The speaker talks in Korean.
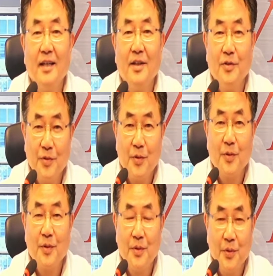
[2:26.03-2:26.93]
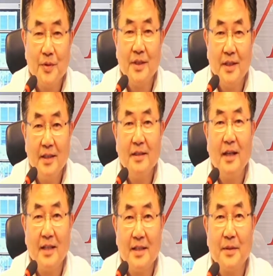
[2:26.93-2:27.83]
유독 교실은
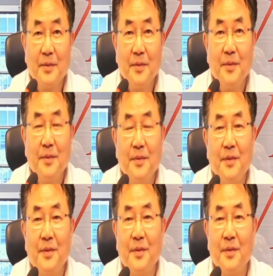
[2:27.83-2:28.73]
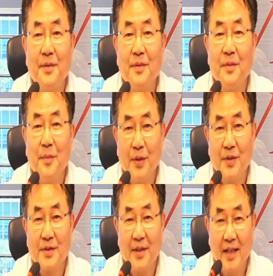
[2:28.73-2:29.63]
아직도 어,
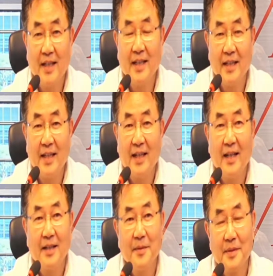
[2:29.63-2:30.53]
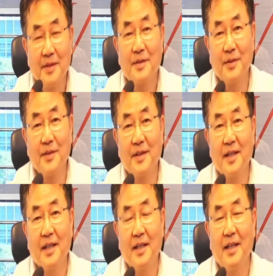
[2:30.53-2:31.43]
모여서 해야 된다. 그럼 그것을
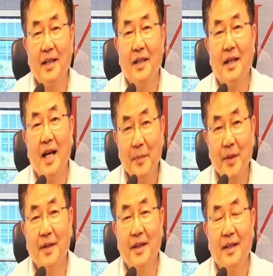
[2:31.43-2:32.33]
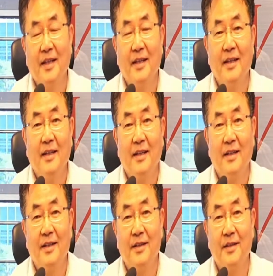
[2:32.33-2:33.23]
어떻게 하면
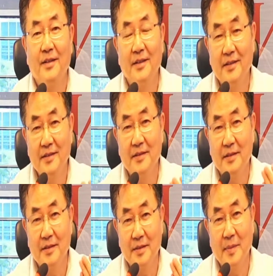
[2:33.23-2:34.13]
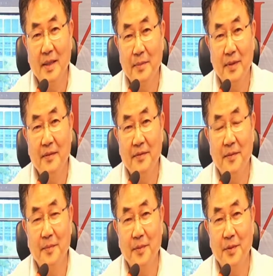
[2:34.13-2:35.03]
어, 그 스마트
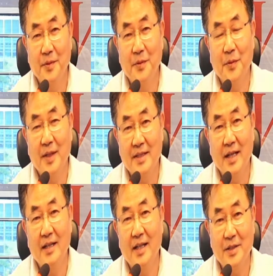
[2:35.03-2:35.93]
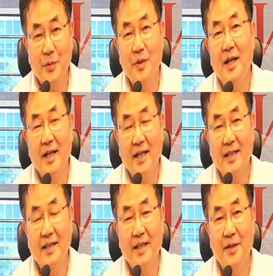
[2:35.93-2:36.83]
플랫폼, 고속도로에 차를 가지고
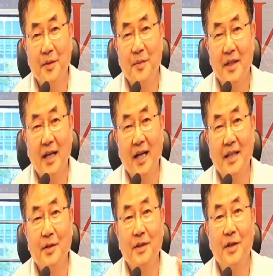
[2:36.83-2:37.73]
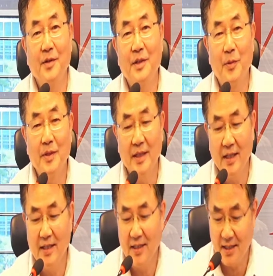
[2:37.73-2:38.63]
올라가겠느냐, 여러분들의 강의를 어떻게 거기다
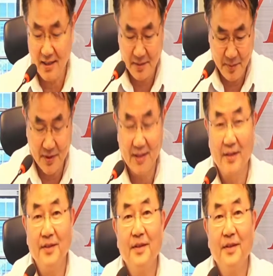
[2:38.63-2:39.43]
올리겠느냐 하는 면에서